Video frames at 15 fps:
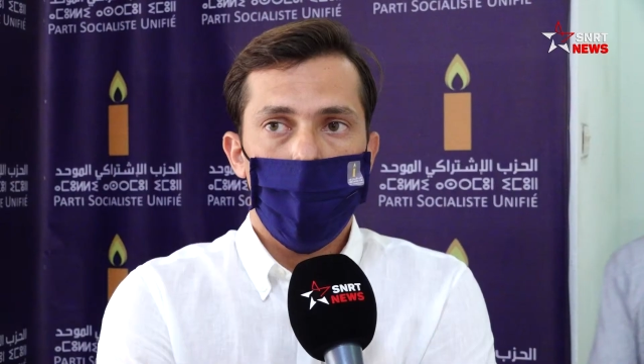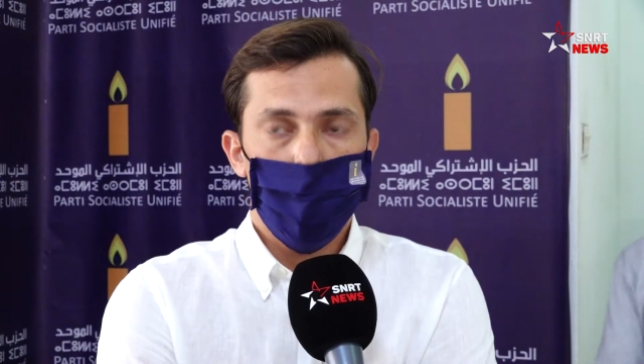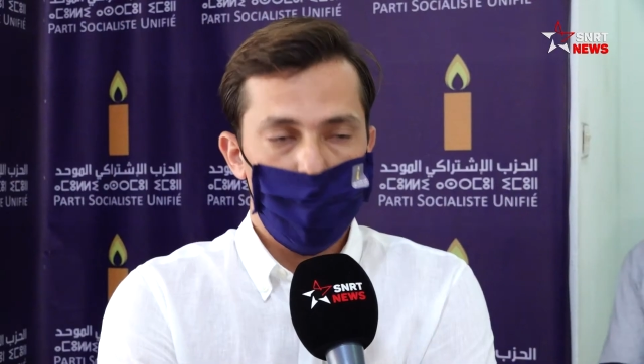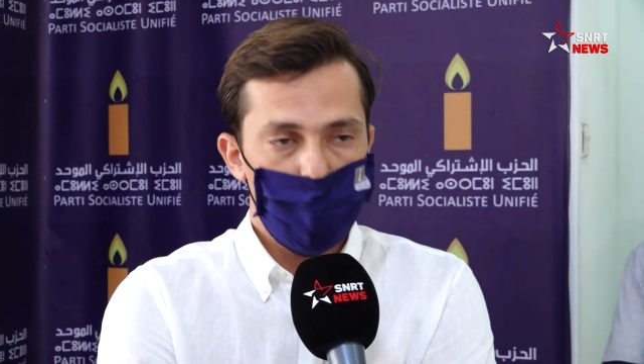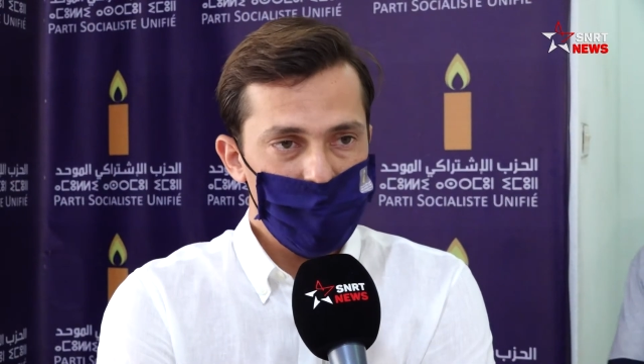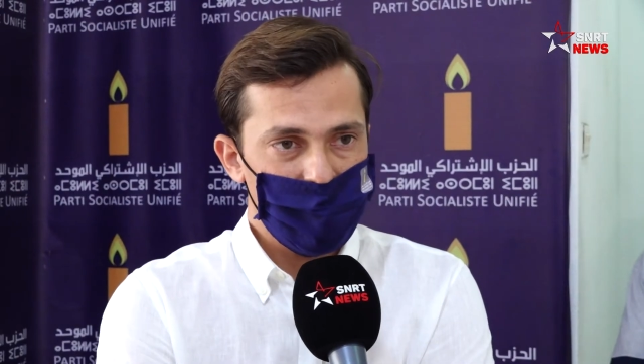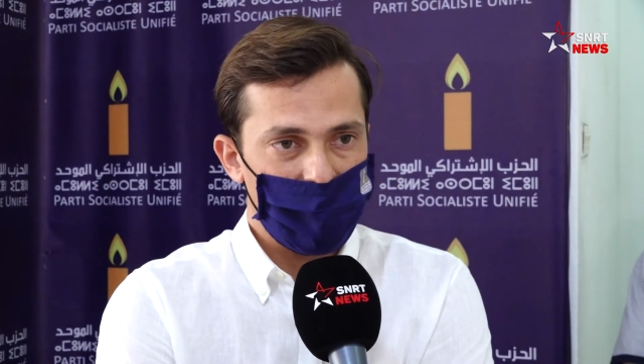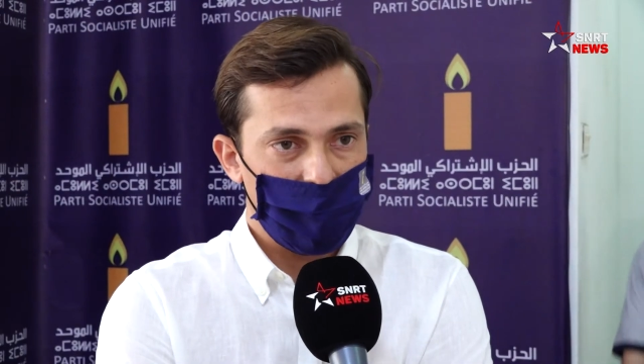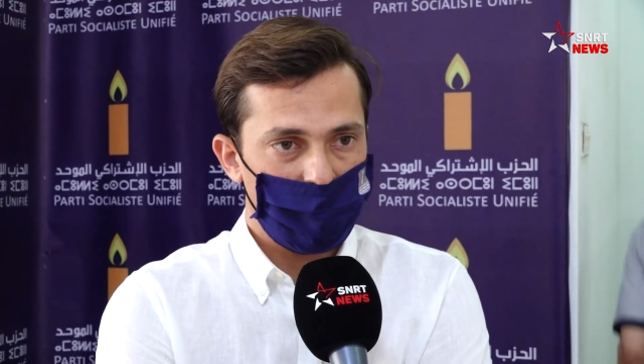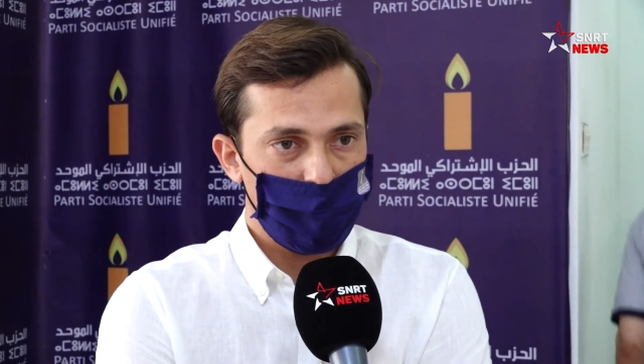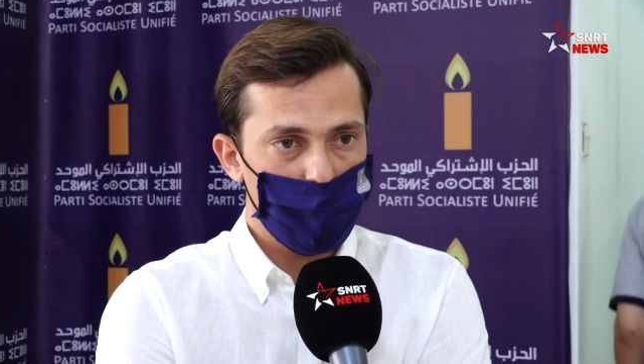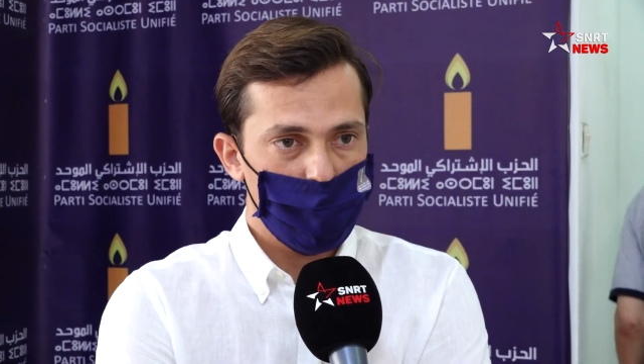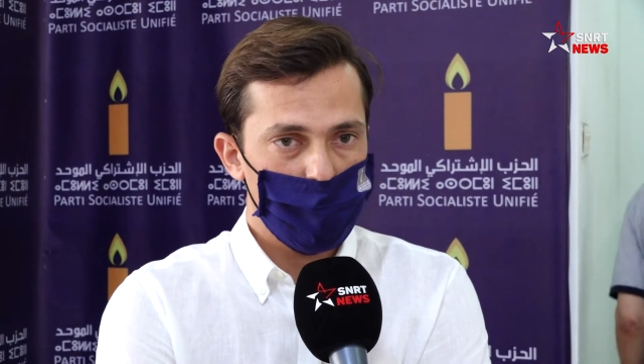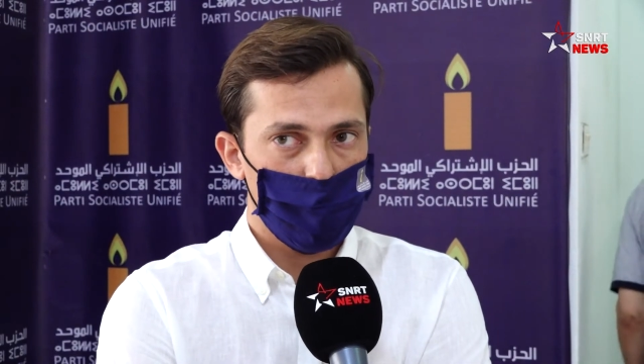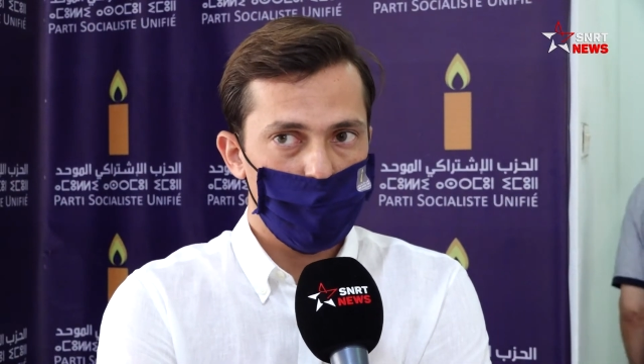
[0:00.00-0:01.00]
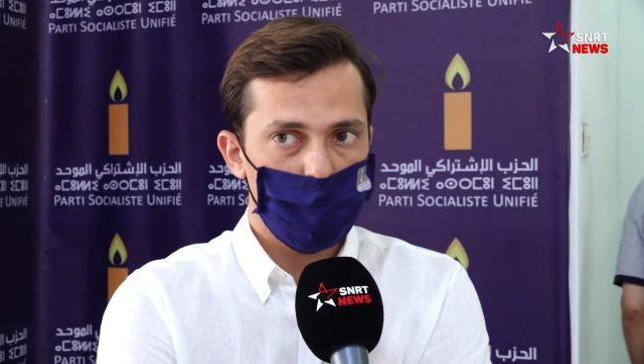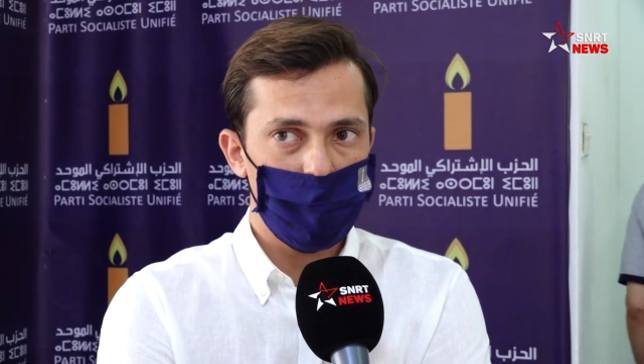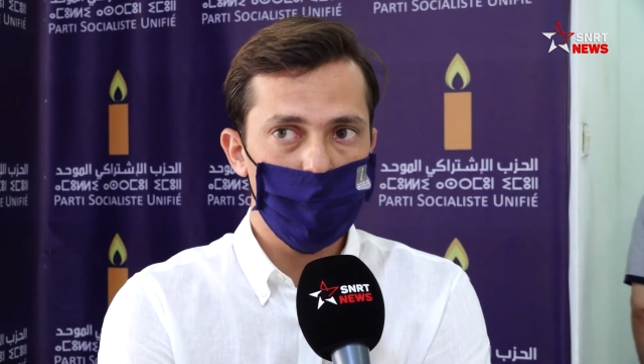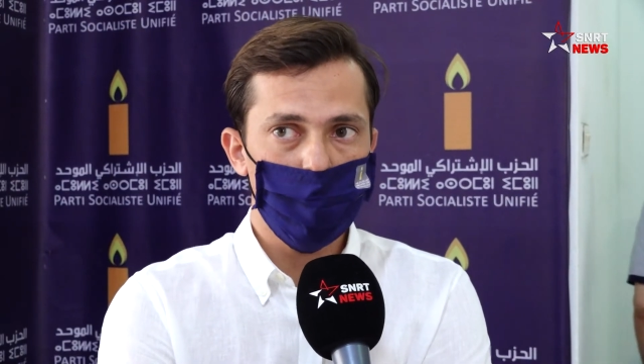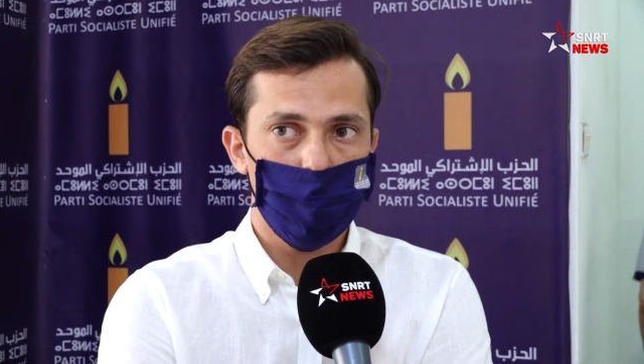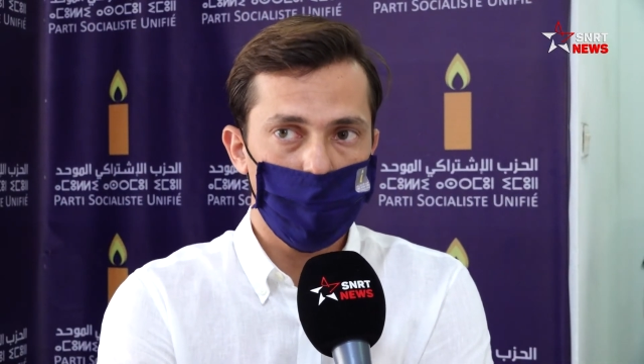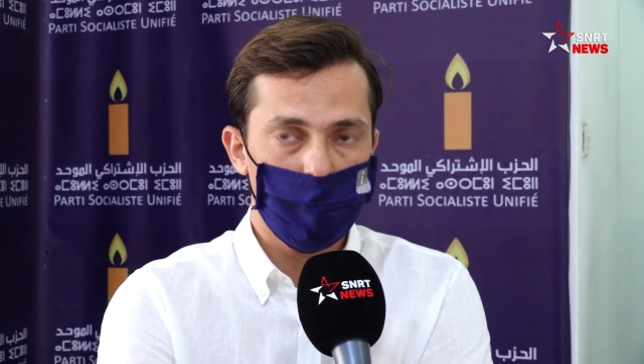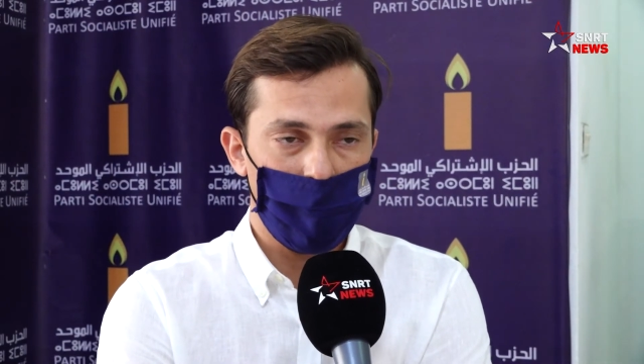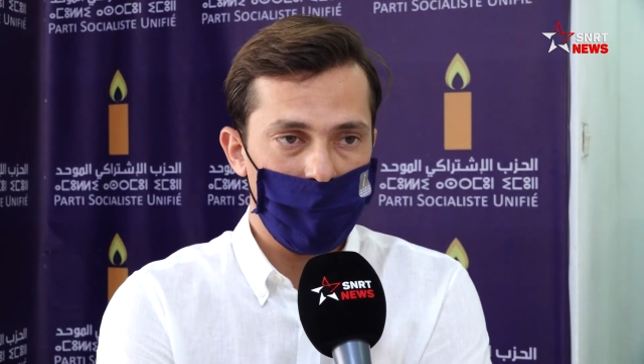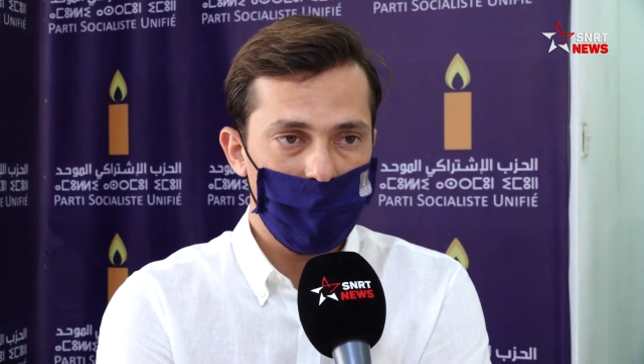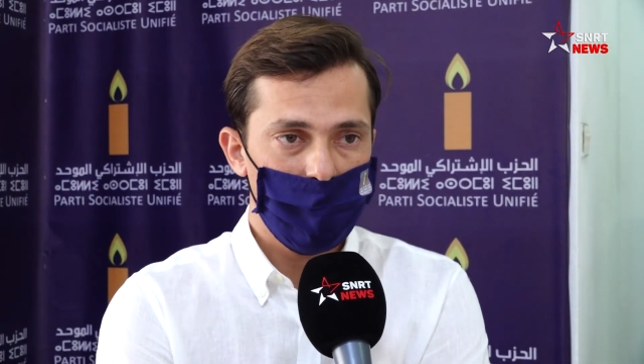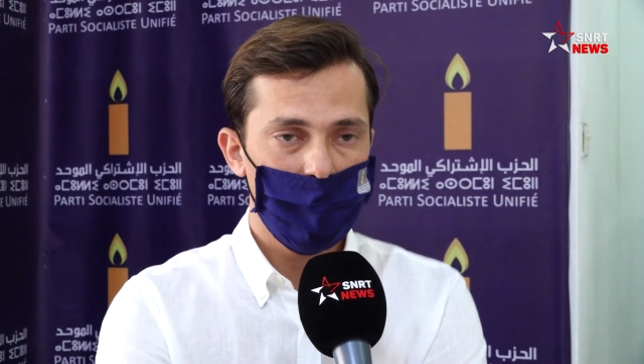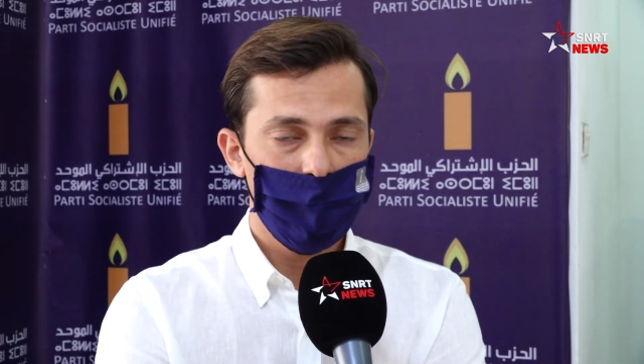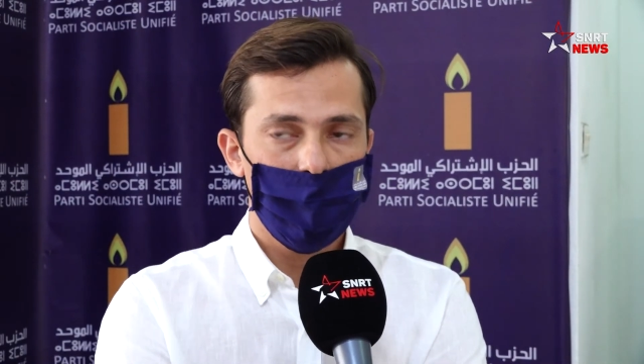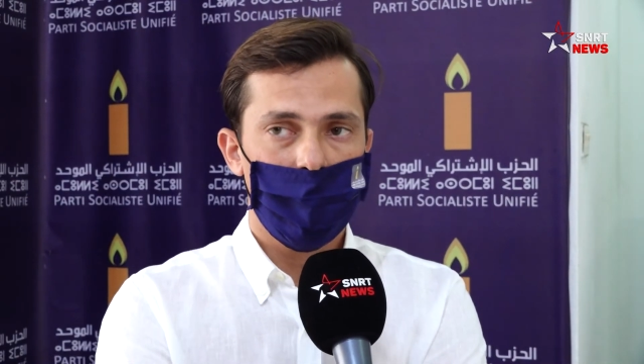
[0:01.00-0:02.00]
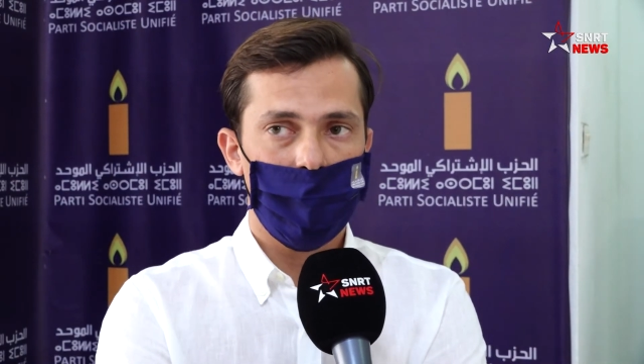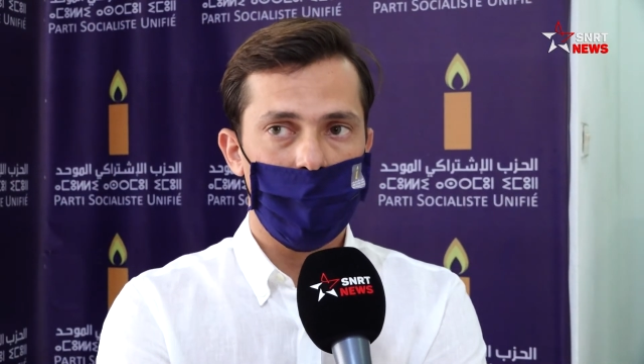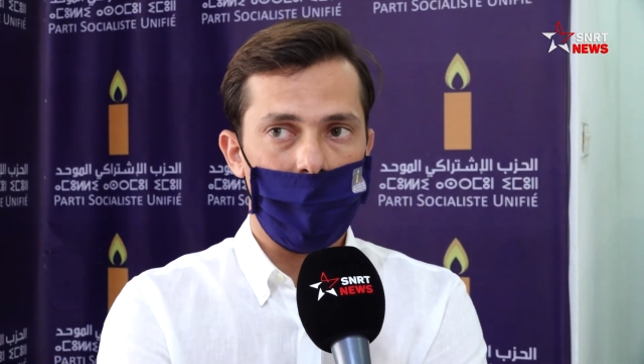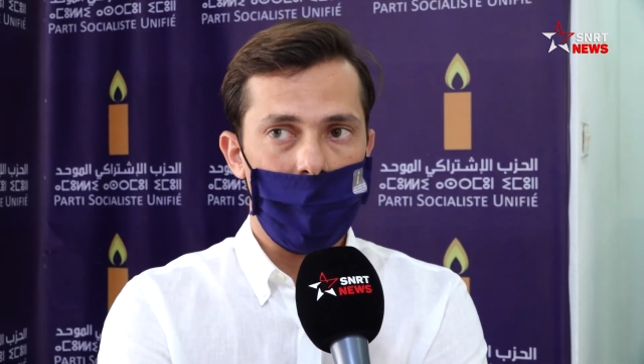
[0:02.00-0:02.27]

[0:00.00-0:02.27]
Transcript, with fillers: puisse arriver aujourd'hui ou demain euh,